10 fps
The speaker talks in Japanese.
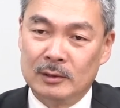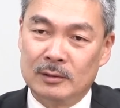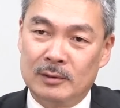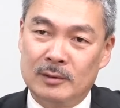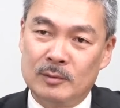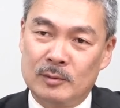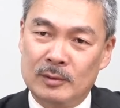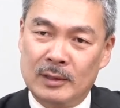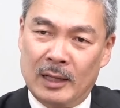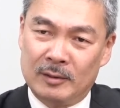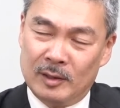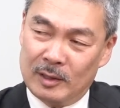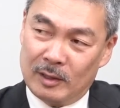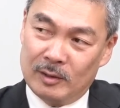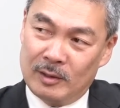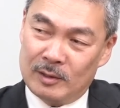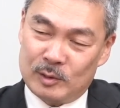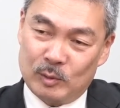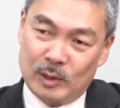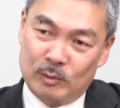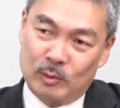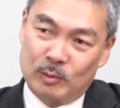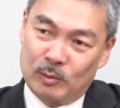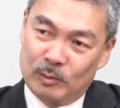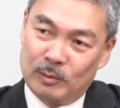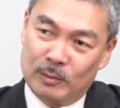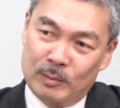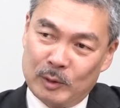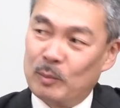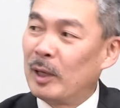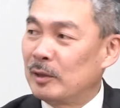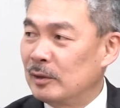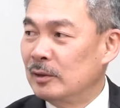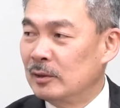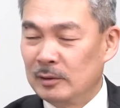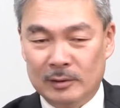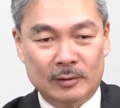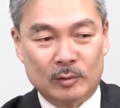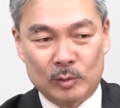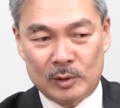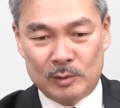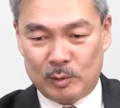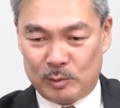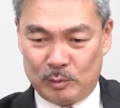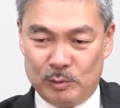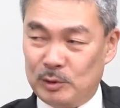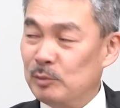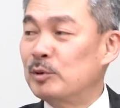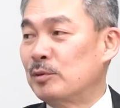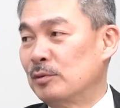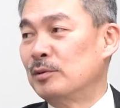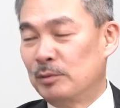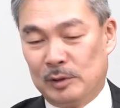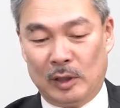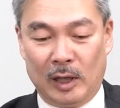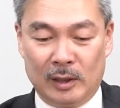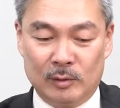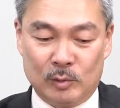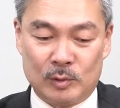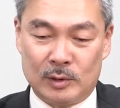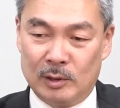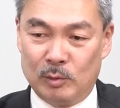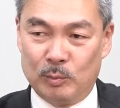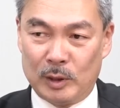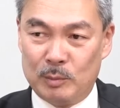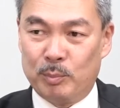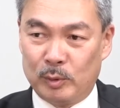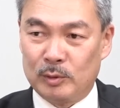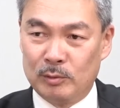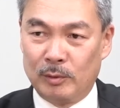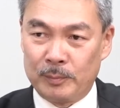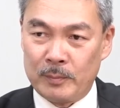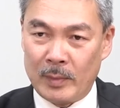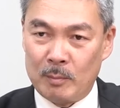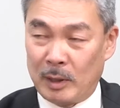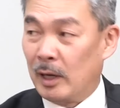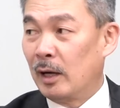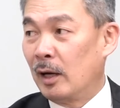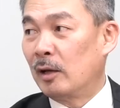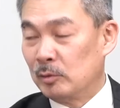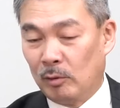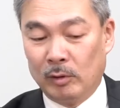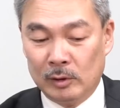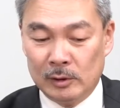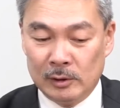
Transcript: えー、あったなんか歴史と伝統のこのまとまり、はい、えー、としての一つの有機物、有機体としての、まあ日本っていうのを、まあ、考えると。